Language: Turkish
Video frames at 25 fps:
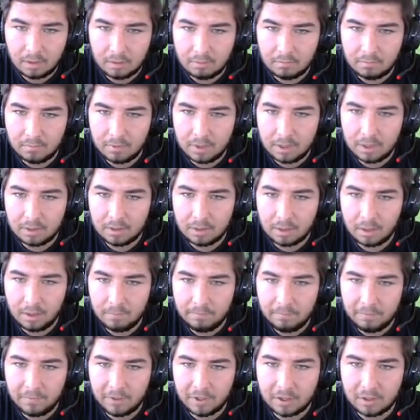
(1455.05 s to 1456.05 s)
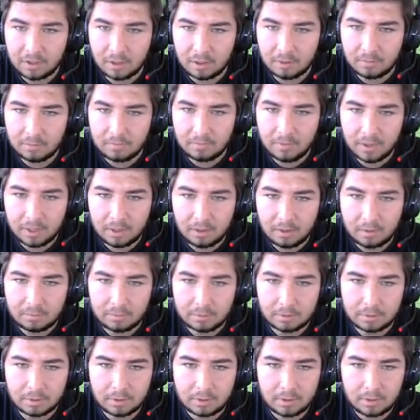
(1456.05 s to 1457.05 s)
Verin hap verin abi ver
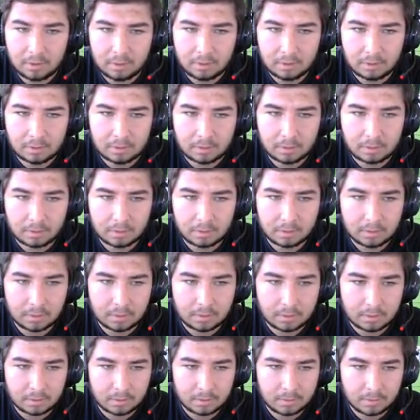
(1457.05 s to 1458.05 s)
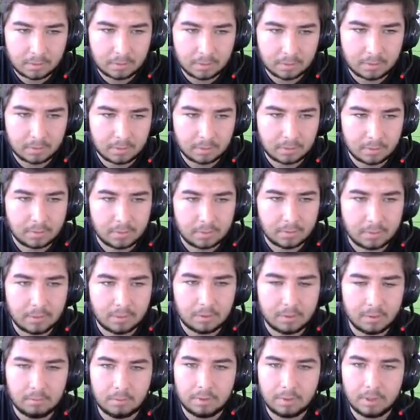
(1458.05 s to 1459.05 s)
hapını. Heh.
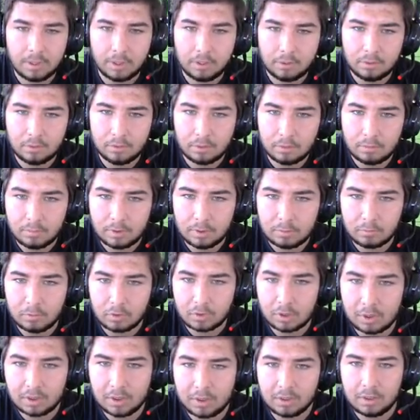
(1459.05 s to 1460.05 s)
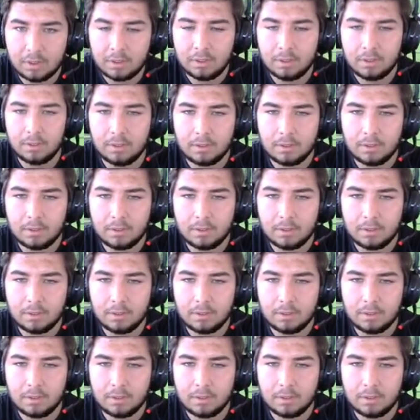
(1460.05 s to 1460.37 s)
Bir daha görmeyeyim Redi'ni.